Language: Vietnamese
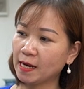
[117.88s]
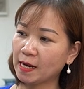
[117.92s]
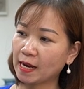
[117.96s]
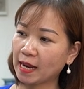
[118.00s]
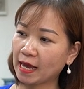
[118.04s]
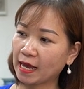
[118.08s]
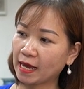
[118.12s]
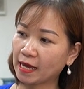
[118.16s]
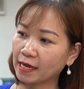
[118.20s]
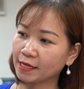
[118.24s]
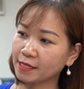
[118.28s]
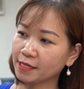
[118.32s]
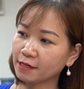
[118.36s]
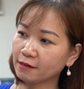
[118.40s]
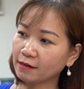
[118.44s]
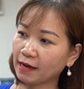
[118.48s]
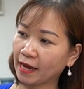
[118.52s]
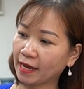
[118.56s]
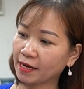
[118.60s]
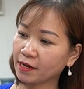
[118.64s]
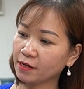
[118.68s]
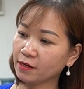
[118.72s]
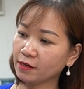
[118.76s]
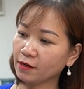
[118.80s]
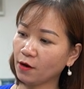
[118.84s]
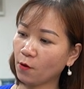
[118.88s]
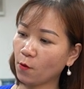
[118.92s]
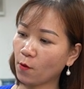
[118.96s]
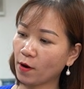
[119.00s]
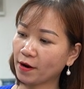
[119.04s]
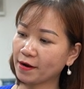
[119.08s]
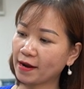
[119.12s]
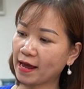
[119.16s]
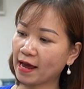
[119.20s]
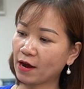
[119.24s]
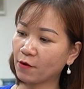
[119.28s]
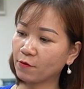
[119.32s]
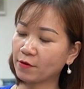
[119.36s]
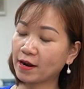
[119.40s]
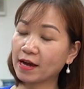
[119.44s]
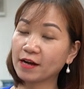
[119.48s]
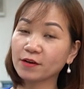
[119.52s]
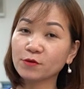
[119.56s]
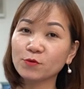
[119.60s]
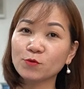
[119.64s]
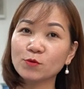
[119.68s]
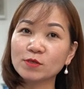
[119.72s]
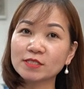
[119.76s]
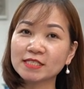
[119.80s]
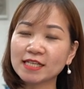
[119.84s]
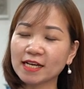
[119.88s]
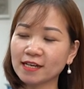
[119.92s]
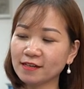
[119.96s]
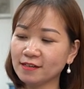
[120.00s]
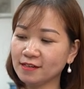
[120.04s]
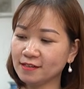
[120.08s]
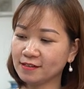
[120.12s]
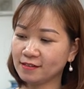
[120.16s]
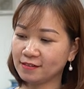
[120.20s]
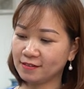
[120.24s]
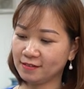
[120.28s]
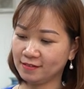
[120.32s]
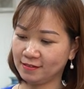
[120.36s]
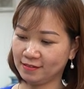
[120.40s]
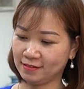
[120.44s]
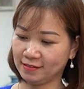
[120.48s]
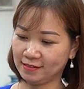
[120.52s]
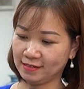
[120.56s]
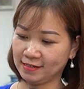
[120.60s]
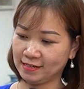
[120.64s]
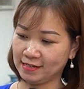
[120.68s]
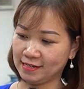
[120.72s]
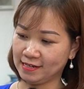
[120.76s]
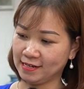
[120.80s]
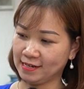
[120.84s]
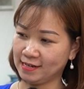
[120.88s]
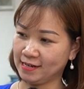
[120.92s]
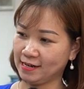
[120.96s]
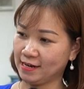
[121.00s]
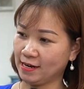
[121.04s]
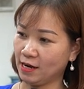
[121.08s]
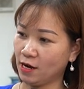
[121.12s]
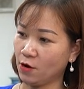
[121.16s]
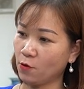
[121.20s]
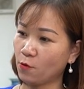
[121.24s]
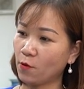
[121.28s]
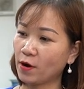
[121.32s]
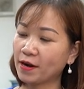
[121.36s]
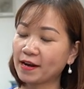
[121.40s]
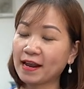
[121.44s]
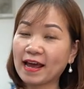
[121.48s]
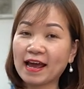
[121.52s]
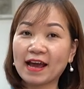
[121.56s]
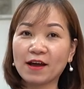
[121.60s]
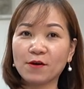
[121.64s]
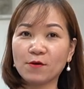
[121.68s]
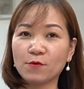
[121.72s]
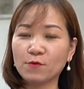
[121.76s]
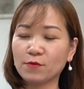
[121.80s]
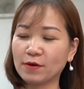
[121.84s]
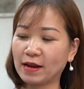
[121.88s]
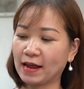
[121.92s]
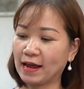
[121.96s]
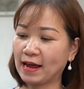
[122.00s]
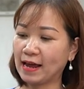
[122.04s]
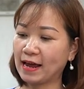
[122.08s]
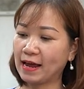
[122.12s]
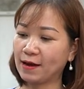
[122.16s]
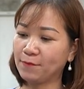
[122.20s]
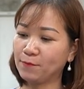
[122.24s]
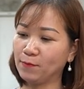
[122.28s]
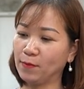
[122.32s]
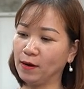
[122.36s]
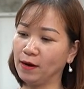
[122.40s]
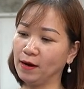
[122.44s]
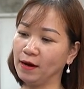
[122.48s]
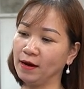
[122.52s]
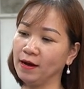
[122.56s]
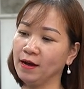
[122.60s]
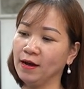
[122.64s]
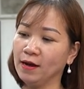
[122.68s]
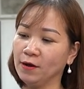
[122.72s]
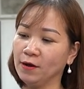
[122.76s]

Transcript: là những ánh hoa đào đang đua sắc lở. Hoa đào là à,